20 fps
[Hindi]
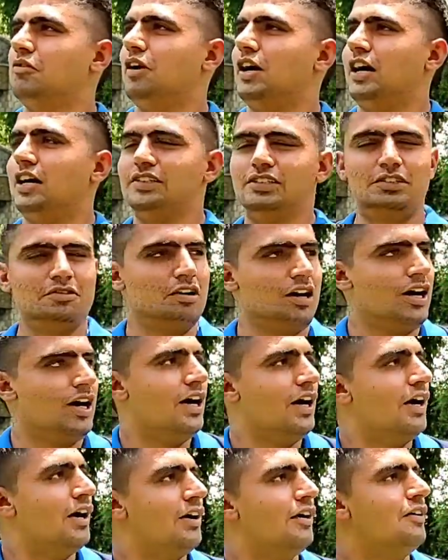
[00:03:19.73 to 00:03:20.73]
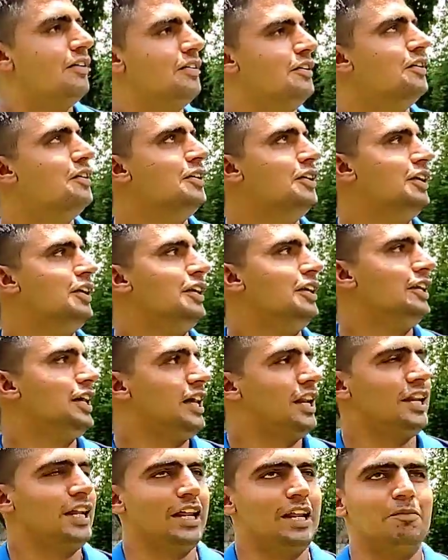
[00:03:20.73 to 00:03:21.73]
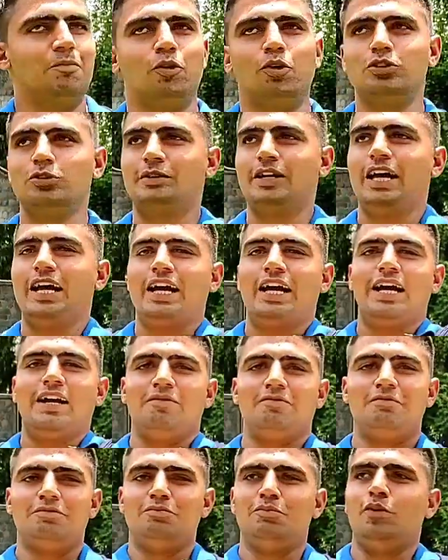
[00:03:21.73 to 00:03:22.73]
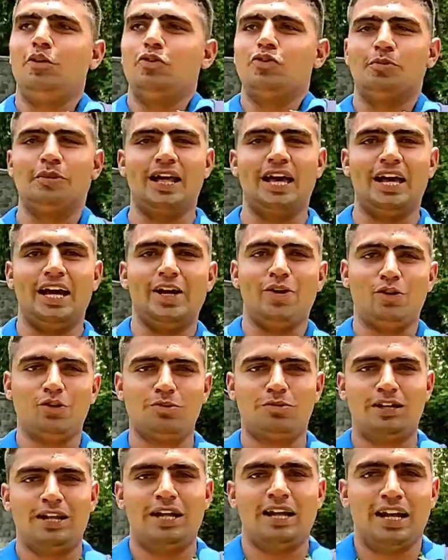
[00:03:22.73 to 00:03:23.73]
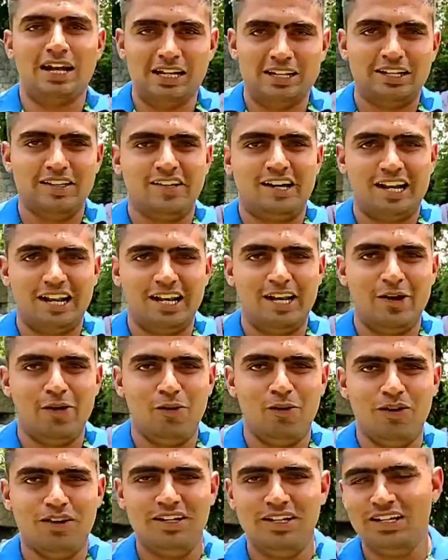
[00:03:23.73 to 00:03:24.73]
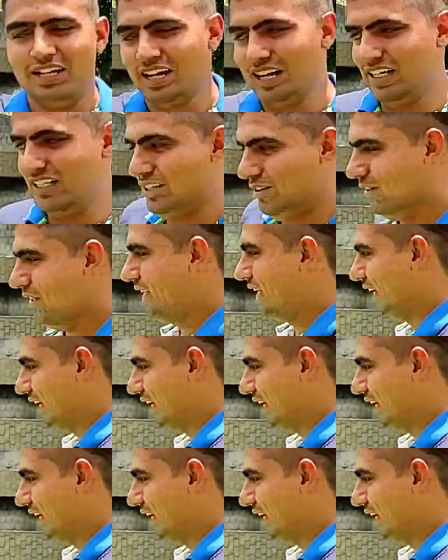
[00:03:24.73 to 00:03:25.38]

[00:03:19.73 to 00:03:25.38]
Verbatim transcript: वाह जी वाह नारे नारे पोज बनाया गया मौत बनाया गया रोज बनाया गया नज़ारे ले अच्छा भाई